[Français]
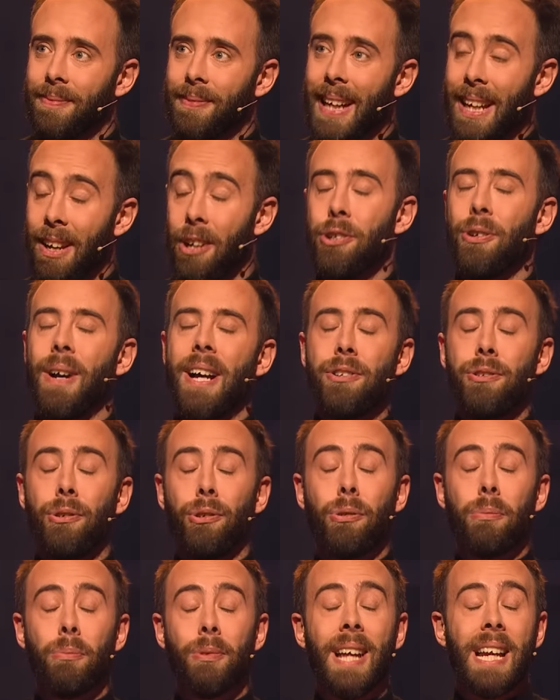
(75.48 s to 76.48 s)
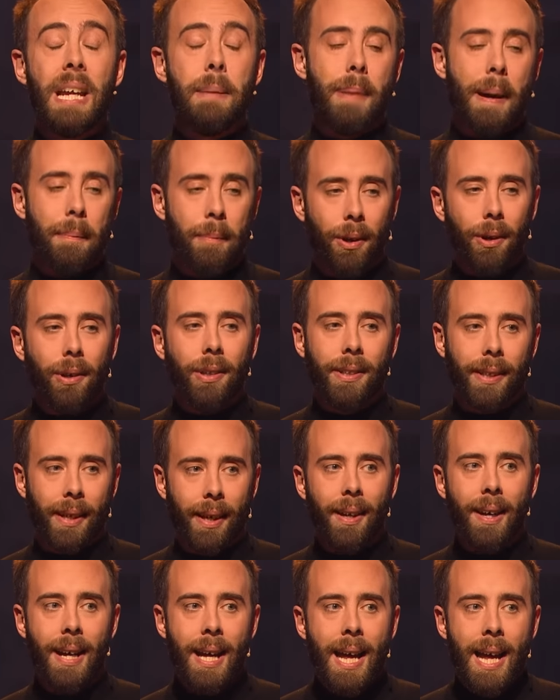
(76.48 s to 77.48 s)
Alors je rassure tout le monde, elle n'est pas morte.
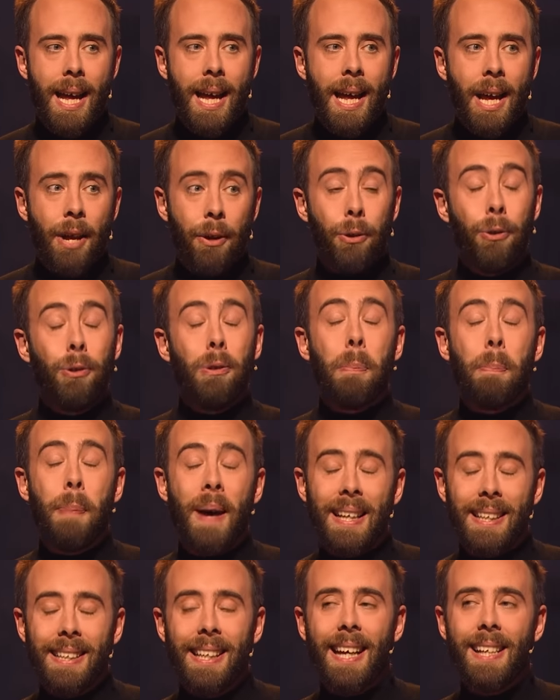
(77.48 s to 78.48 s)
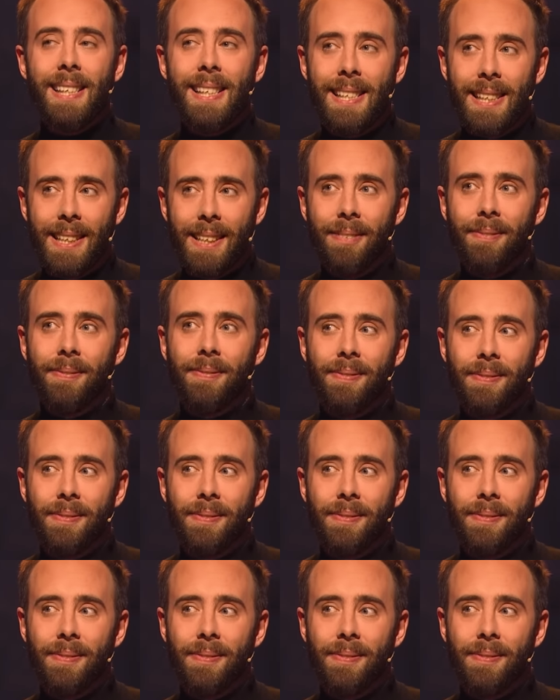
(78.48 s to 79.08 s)
Hein. Une patte cassée,